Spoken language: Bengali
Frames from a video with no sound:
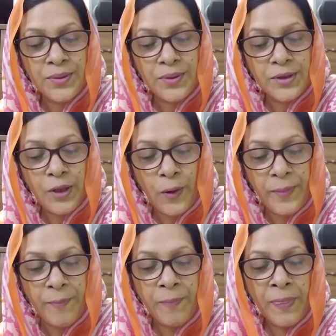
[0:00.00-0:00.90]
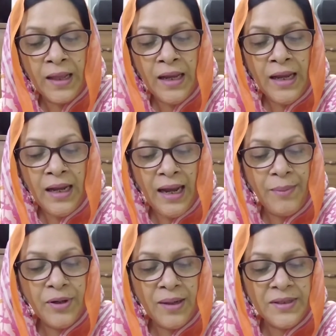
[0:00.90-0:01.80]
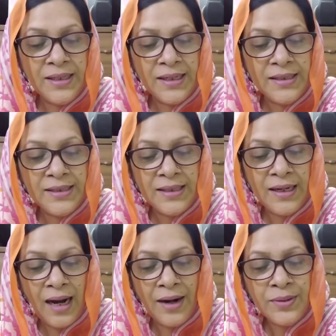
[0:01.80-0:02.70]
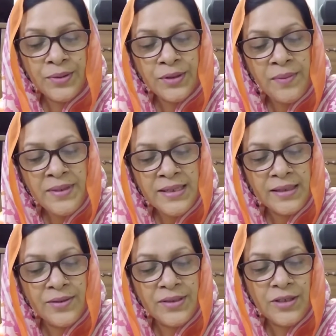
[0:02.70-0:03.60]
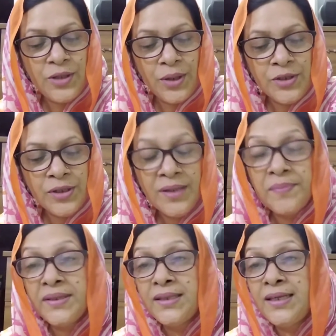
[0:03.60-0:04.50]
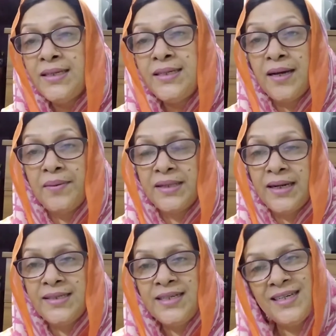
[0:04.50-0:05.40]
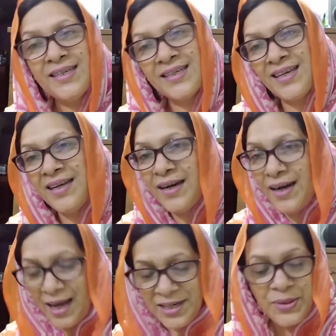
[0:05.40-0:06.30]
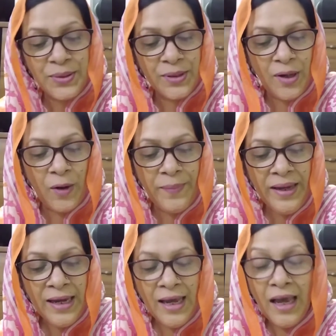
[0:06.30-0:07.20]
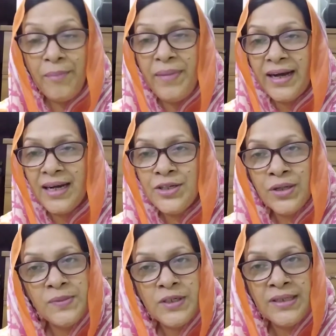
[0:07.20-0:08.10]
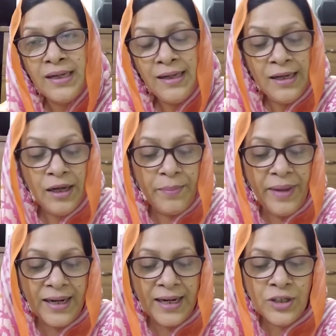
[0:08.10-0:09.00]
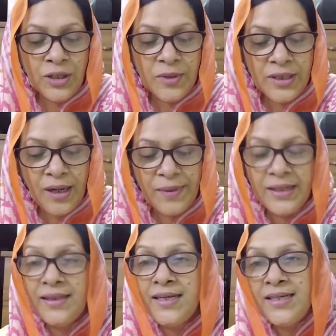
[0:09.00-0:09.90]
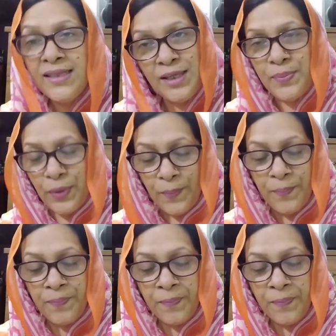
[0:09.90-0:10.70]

গ্রহণ করতে হবে এবং আমাদেরকে যেটা আরও করতে হবে সেটা হচ্ছে জনসংখ্যা বৃদ্ধি যে আমাদের আছে সেটাকে হ্রাস করতে হবে বেকার সমস্যা বেকার সমস্যা আমাদের দেশে তীব্র